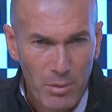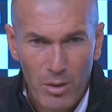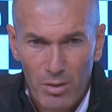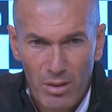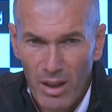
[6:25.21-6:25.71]

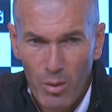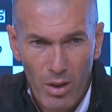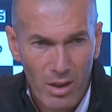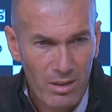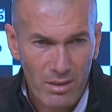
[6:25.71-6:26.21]
Pero esto da
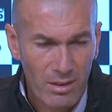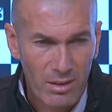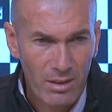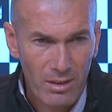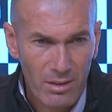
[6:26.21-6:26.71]
igual,
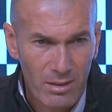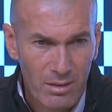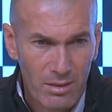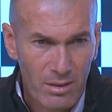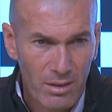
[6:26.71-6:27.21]
eh,
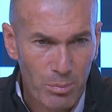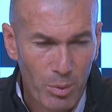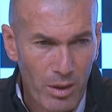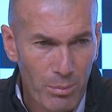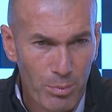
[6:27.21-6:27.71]
eh,
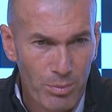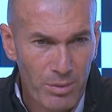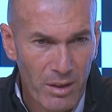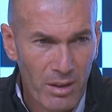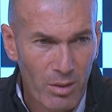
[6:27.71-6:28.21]
puede,
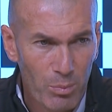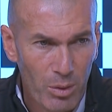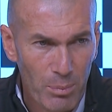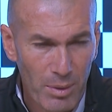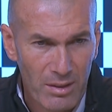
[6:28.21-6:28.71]
te digo,
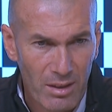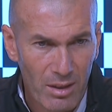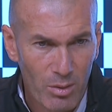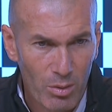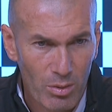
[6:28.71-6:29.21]
puede pasar
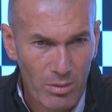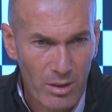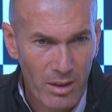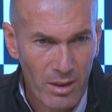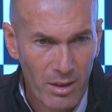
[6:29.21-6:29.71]
de todo,
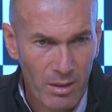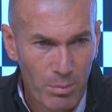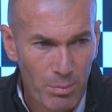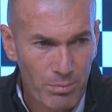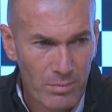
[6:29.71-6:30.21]

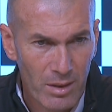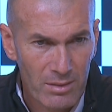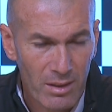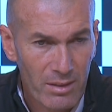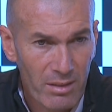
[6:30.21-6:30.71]
eh,
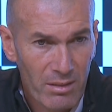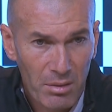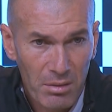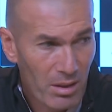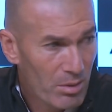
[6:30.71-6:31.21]
hasta el
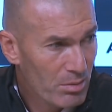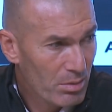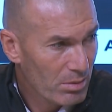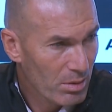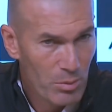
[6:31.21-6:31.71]
31 de
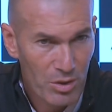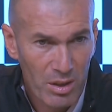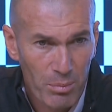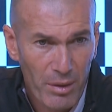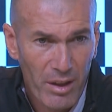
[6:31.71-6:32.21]
agosto, como
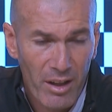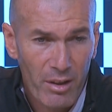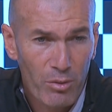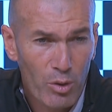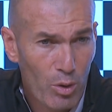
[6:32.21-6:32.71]
siempre
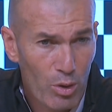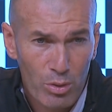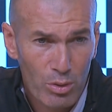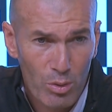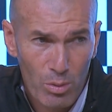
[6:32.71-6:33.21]
en todos
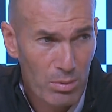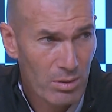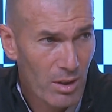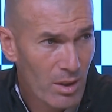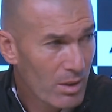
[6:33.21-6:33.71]
los clubes
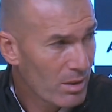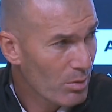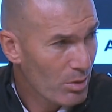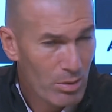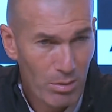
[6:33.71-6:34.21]

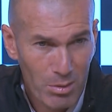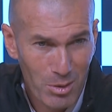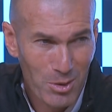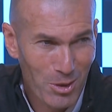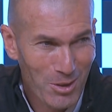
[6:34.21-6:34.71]
no es solo
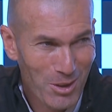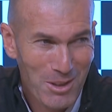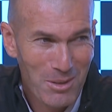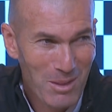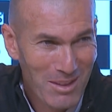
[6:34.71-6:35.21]

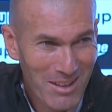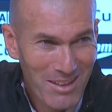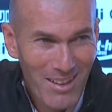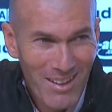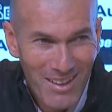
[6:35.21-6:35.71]
nosotros en
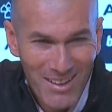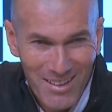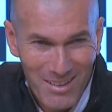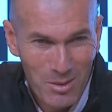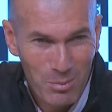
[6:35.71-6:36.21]
Madrid.
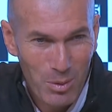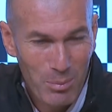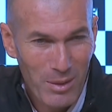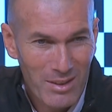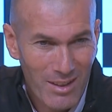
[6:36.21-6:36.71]
Esto
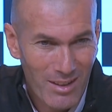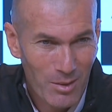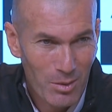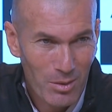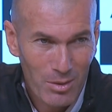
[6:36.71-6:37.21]
puede pasar
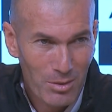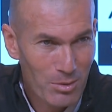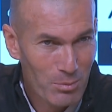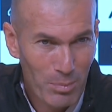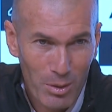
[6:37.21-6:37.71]
en
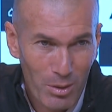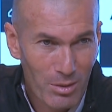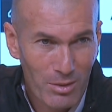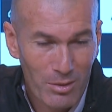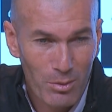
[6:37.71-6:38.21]
todos,
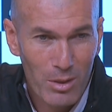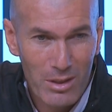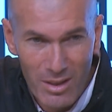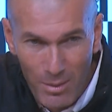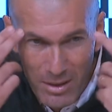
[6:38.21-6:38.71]
pero
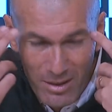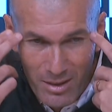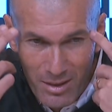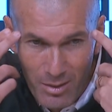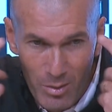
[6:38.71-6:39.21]
nuestra,
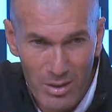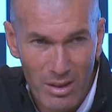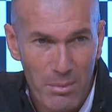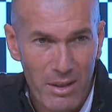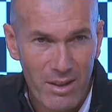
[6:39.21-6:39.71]

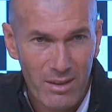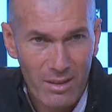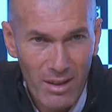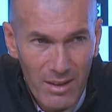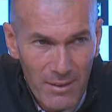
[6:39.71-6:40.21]
nuestra mente
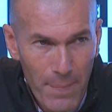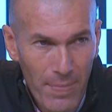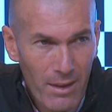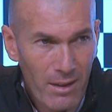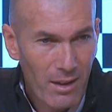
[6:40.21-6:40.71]
está
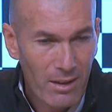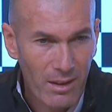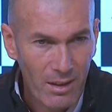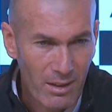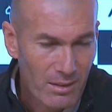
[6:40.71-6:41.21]

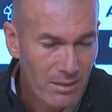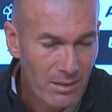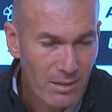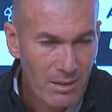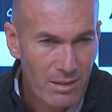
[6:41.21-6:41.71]
aquí
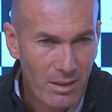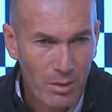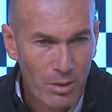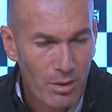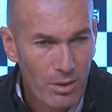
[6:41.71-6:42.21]

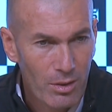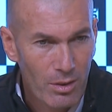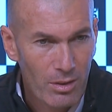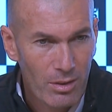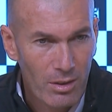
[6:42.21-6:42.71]

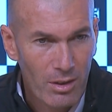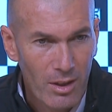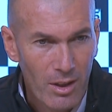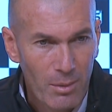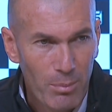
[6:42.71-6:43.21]
haciendo
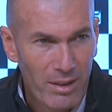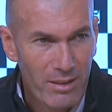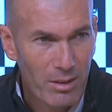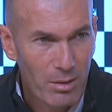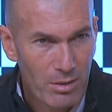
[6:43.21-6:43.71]

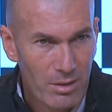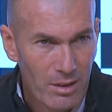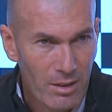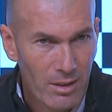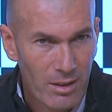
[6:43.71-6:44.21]
partidos
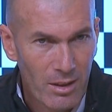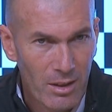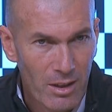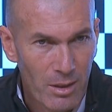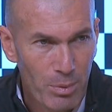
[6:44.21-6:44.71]

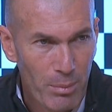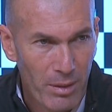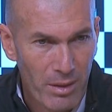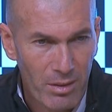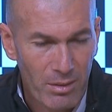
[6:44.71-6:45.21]
y,
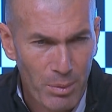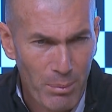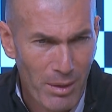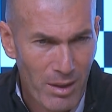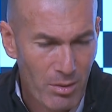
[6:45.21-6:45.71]
preparando,
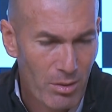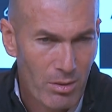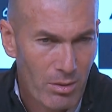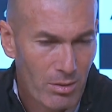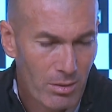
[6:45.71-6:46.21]

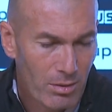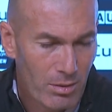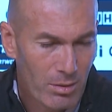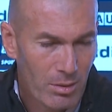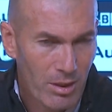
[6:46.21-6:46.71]

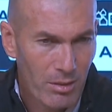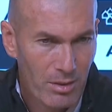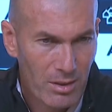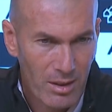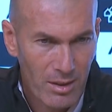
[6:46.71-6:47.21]
preparando lo que
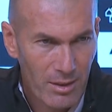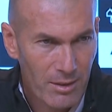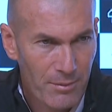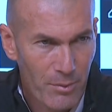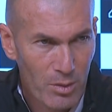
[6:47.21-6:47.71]

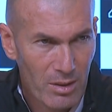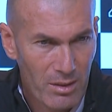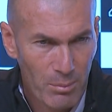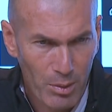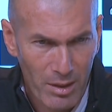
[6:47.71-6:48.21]
nuestra,
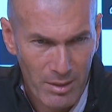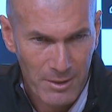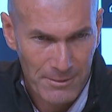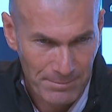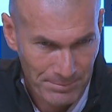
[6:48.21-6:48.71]
nuestra
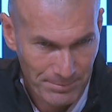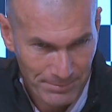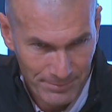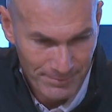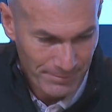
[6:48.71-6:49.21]
temporada.
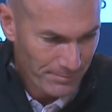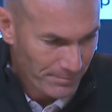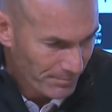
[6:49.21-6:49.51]
Gracias.